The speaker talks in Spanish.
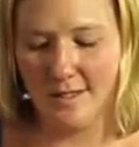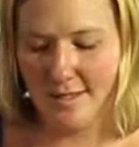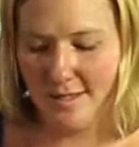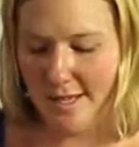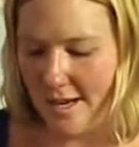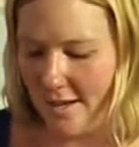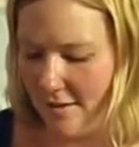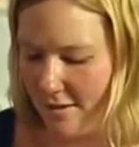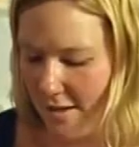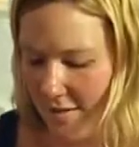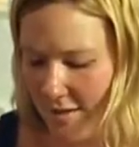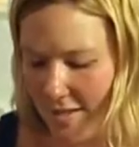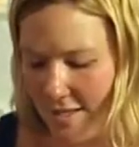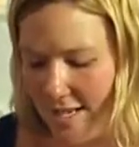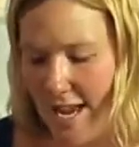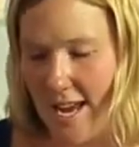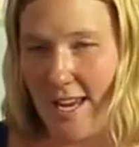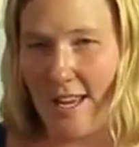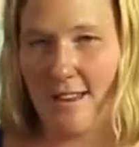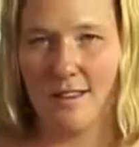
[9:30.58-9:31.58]
Lo que
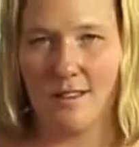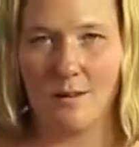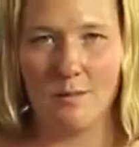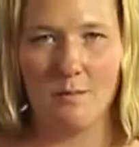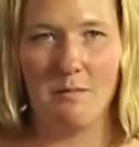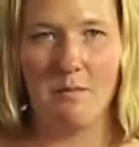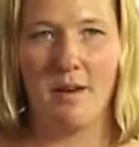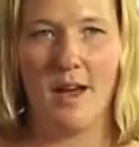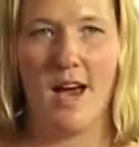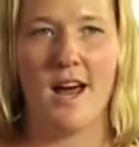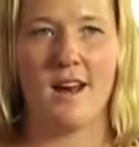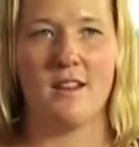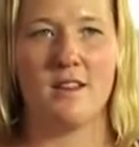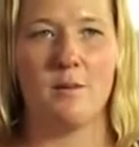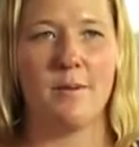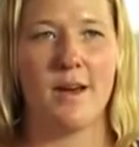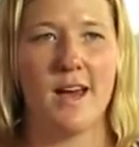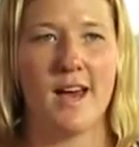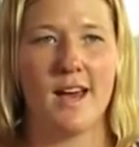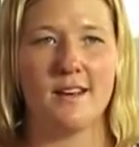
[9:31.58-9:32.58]
hacemos en vez de sacar
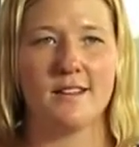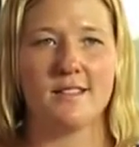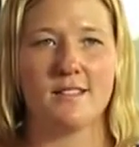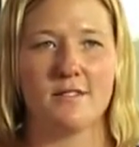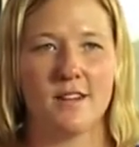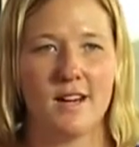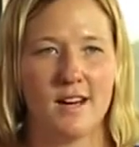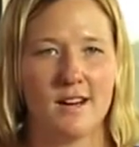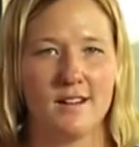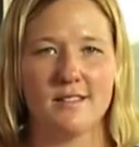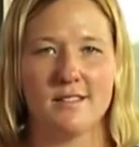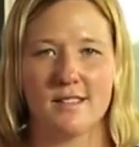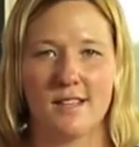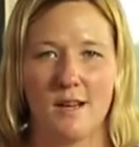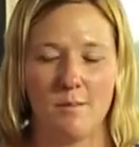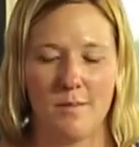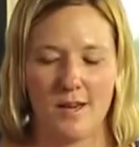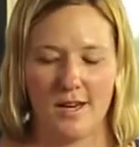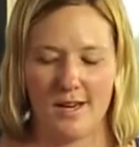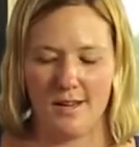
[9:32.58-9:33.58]
los esquejes uno por
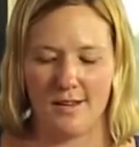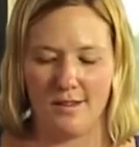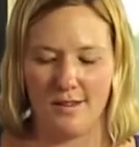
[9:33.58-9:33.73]
uno,